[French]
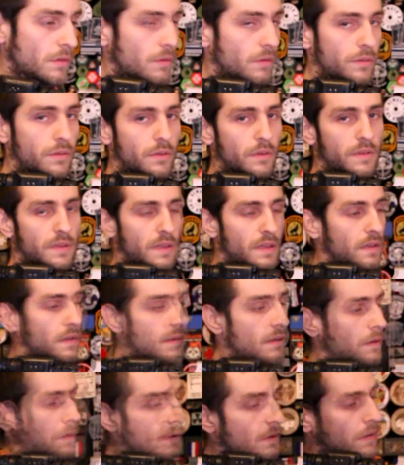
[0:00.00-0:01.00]
de l'autre côté
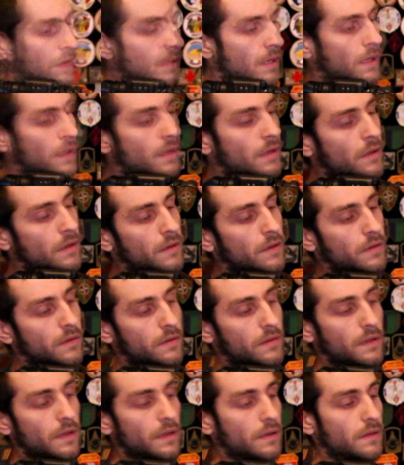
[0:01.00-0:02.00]

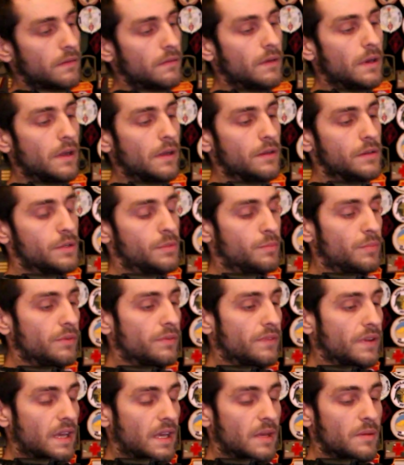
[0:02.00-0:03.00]
tac voilà je
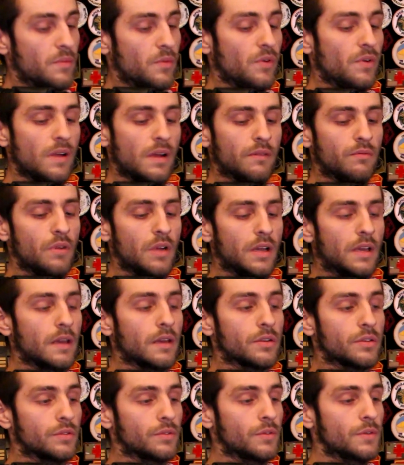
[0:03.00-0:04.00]
peux vraiment avoir
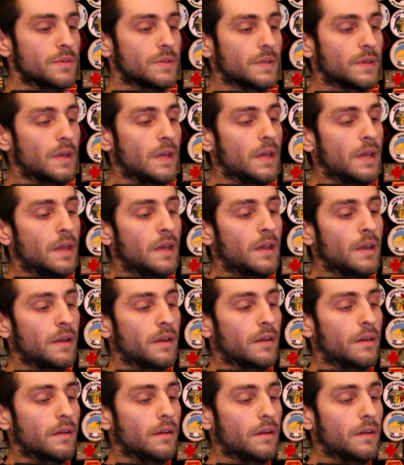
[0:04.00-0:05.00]
quelque chose
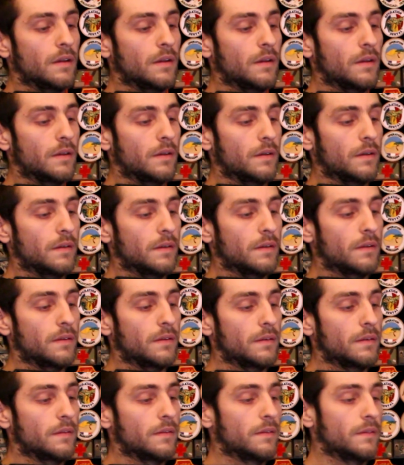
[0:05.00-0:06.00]
euh,
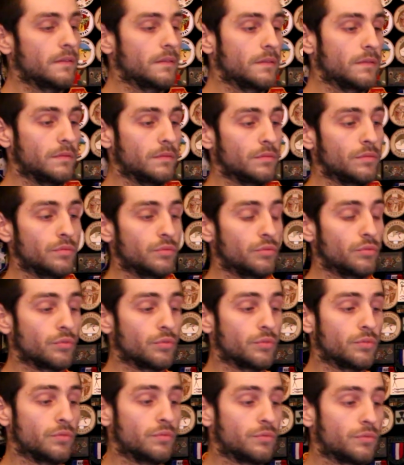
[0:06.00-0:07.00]

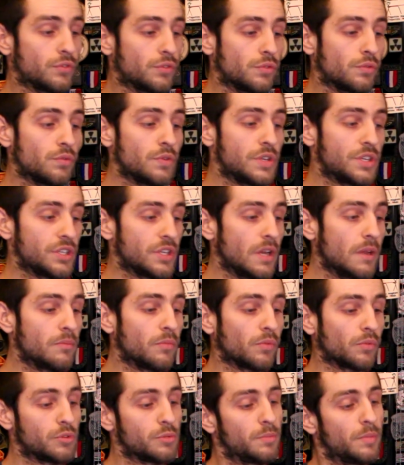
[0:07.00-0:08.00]
de,
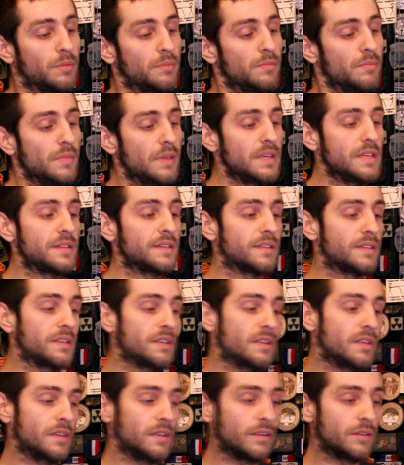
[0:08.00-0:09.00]
switchable donc je peux
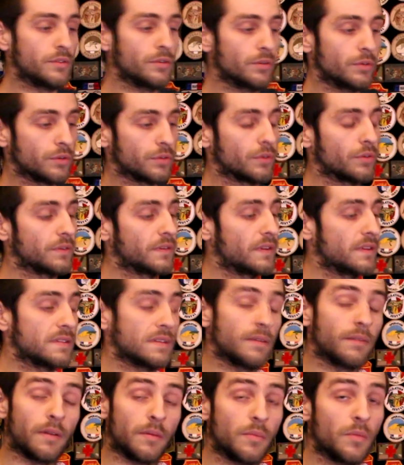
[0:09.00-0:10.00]
ici de l'autre côté
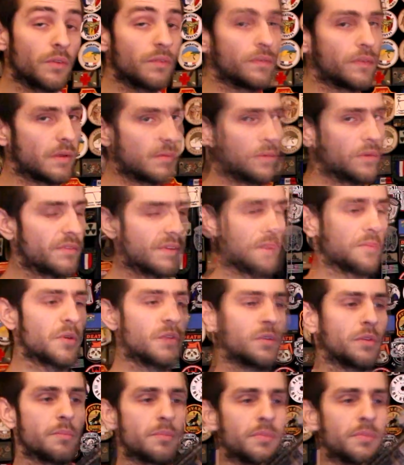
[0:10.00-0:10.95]
c'est vraiment vraiment vraiment